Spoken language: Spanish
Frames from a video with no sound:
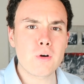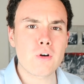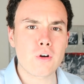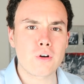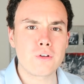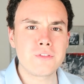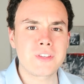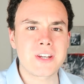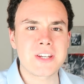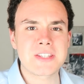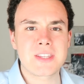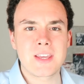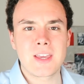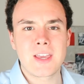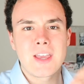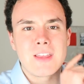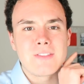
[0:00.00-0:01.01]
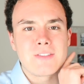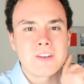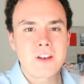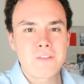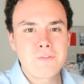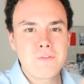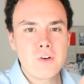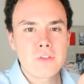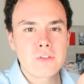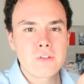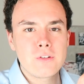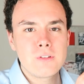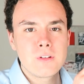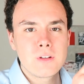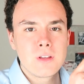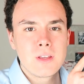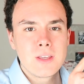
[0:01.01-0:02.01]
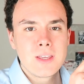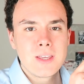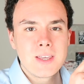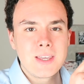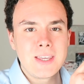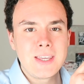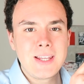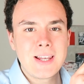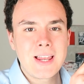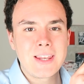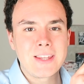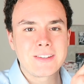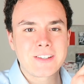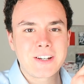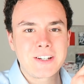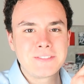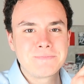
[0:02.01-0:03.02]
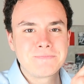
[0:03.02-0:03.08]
Poco contraste entre el fondo y la letra.